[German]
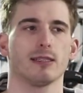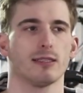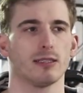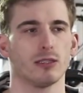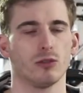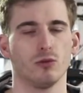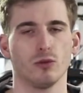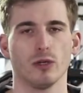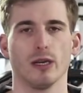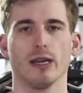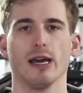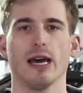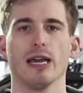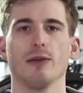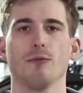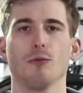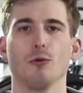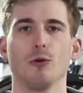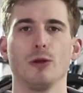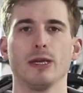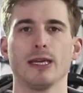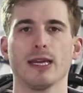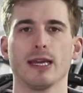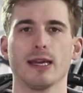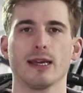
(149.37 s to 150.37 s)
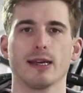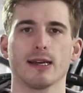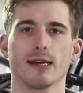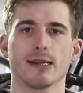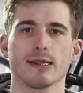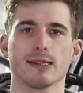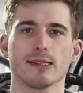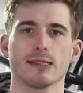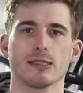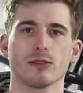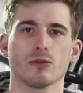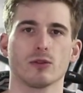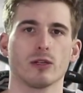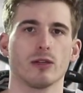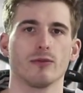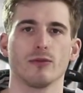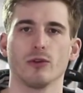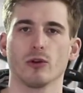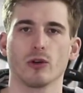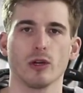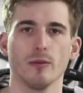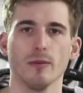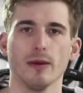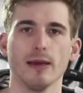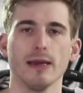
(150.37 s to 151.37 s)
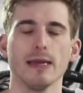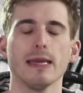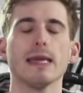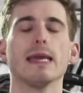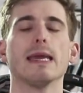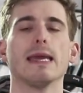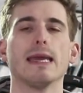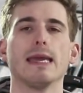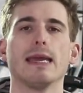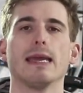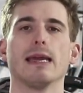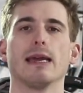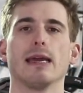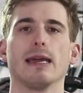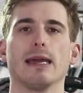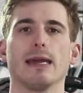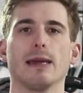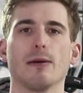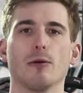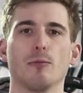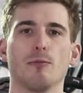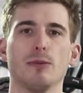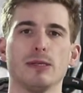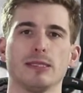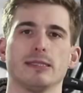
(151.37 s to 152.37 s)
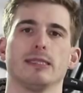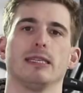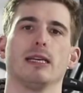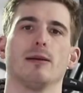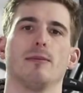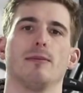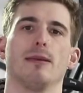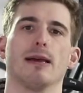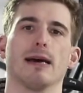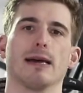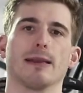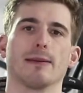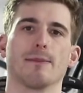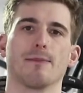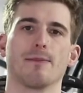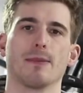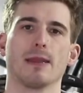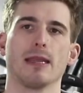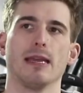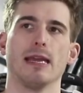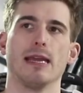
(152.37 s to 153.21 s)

das ist ein guter Laden, wo du hingehen kannst oder wie auch immer äh, und bist hier im Laden.